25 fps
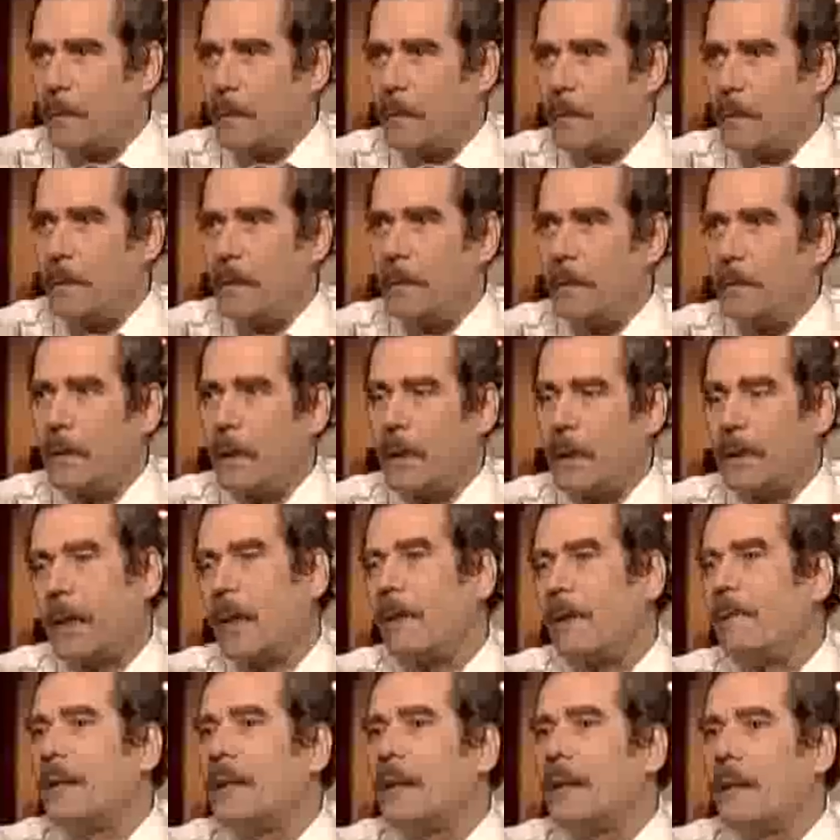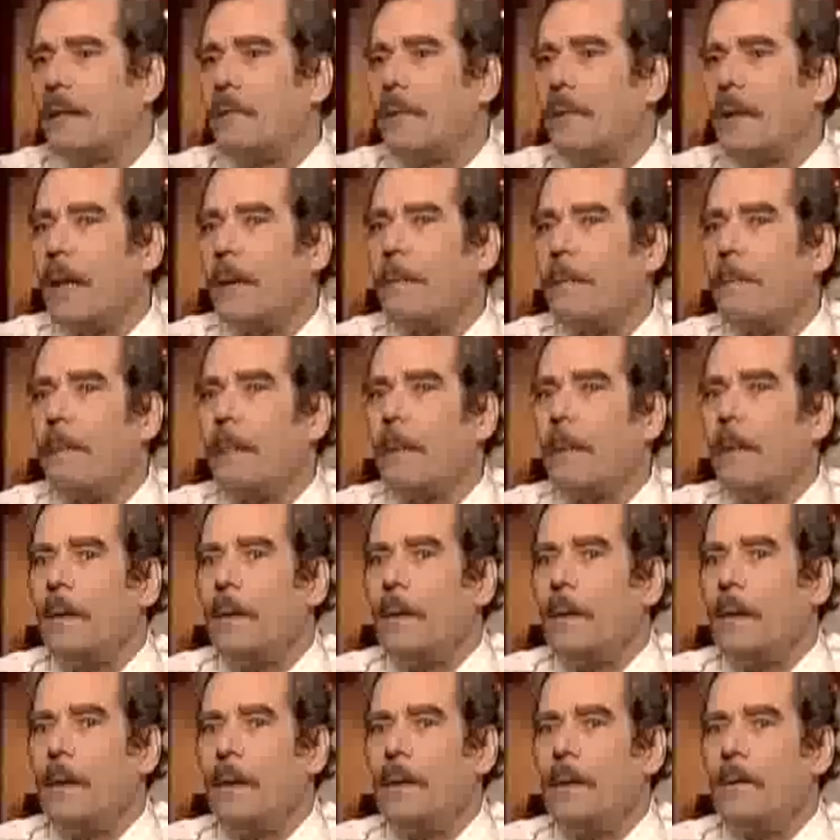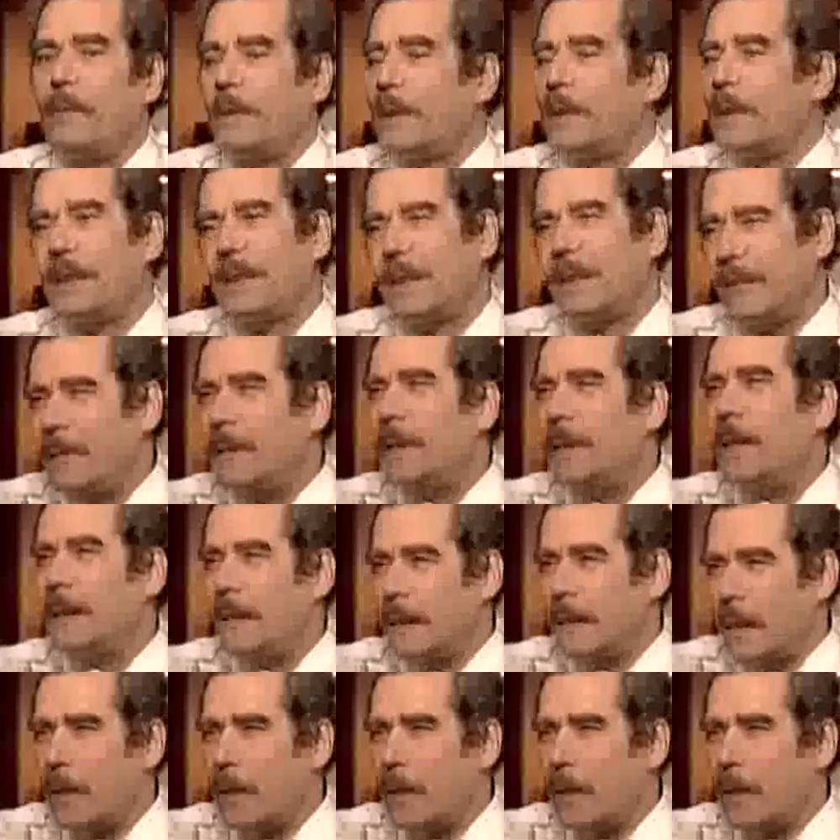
И, откровенно говоря, э, в этих заведениях